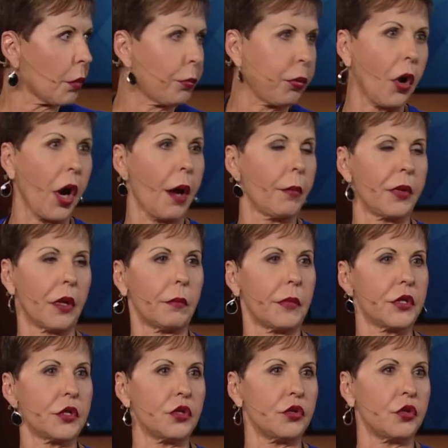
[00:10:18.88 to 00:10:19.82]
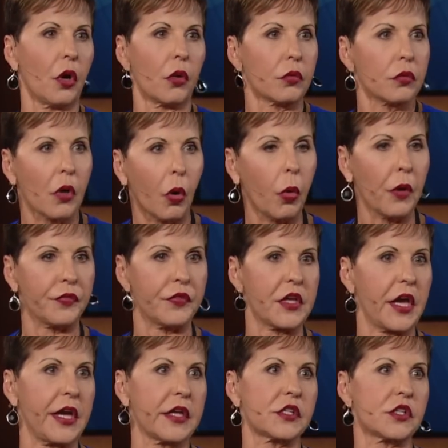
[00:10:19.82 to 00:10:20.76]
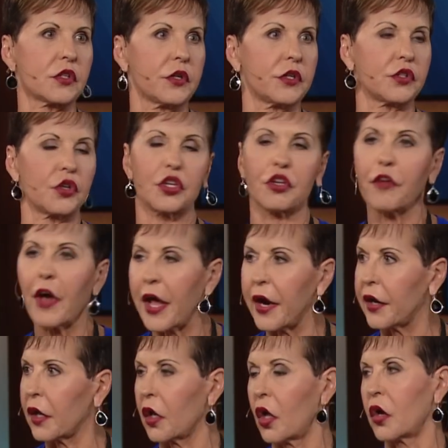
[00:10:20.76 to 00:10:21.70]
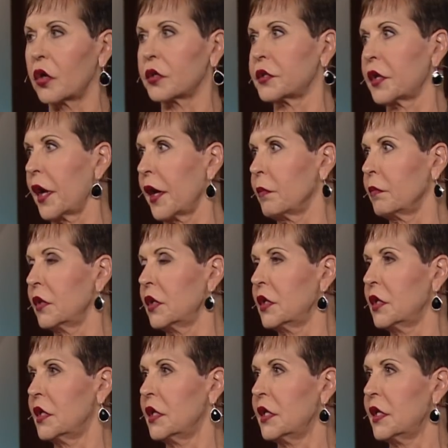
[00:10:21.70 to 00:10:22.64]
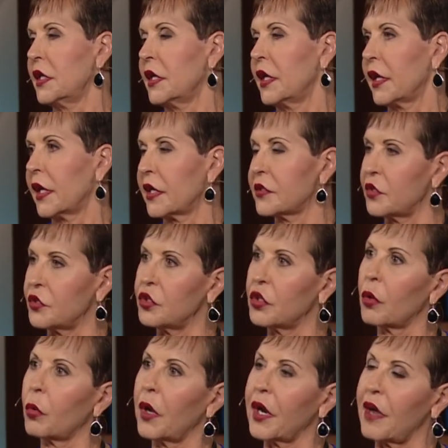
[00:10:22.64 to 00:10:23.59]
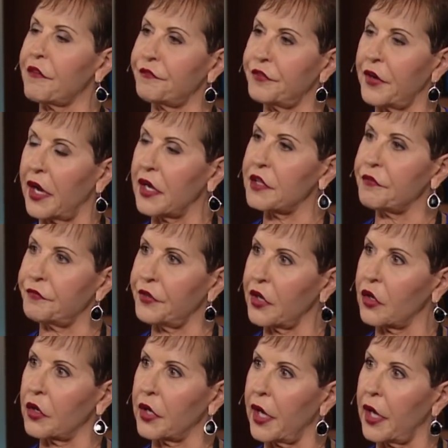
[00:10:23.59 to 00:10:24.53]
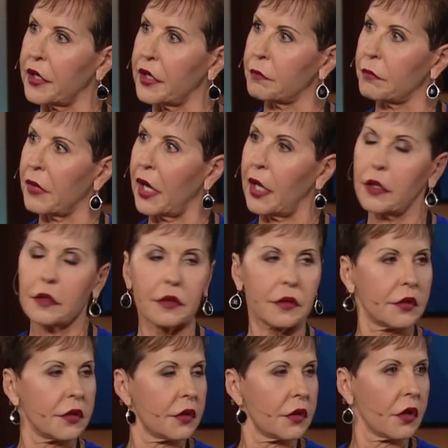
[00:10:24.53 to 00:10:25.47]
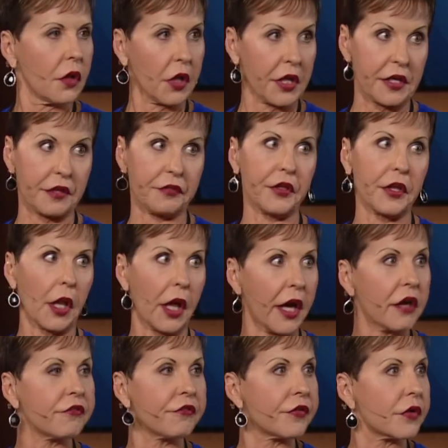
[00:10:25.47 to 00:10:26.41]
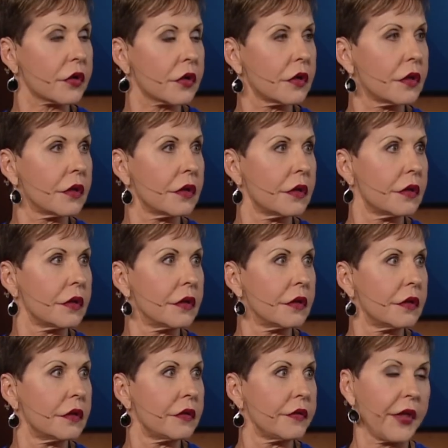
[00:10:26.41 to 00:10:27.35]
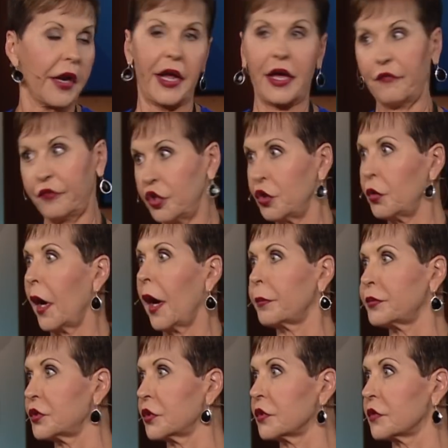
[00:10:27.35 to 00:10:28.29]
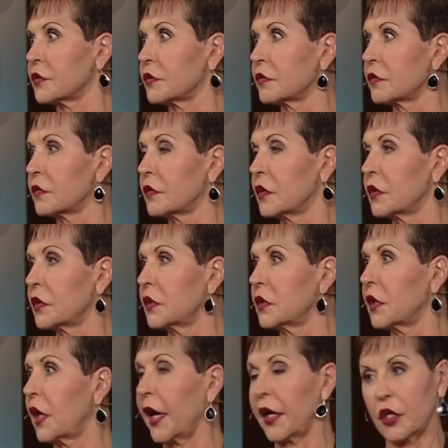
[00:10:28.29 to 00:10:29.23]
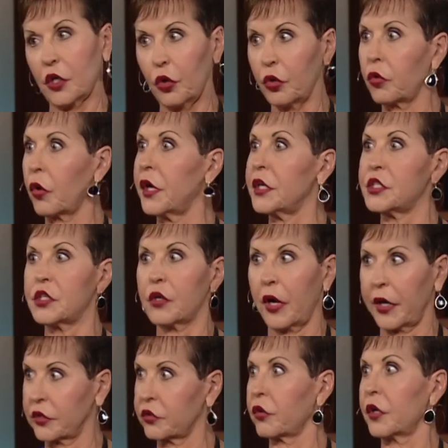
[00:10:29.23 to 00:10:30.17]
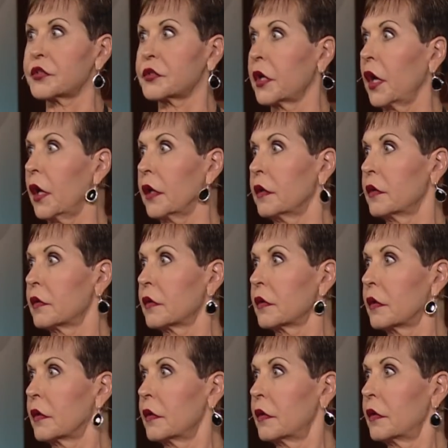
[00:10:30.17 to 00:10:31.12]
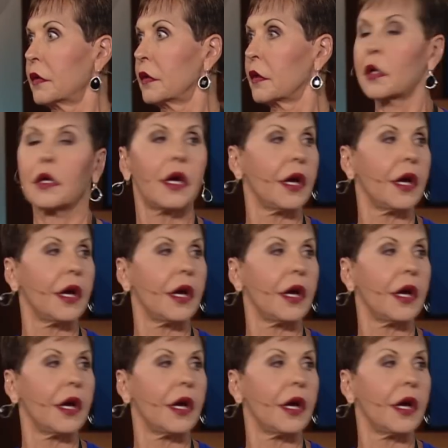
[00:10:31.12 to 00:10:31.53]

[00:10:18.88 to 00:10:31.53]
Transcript: es lösen können, oder wenn Sie es schon sehr lange haben? Ich sagte, irgendwann wurde mir klar, dass ich zwei Möglichkeiten habe. Ich kann mich verrückt machen oder ich kann Gott vertrauen.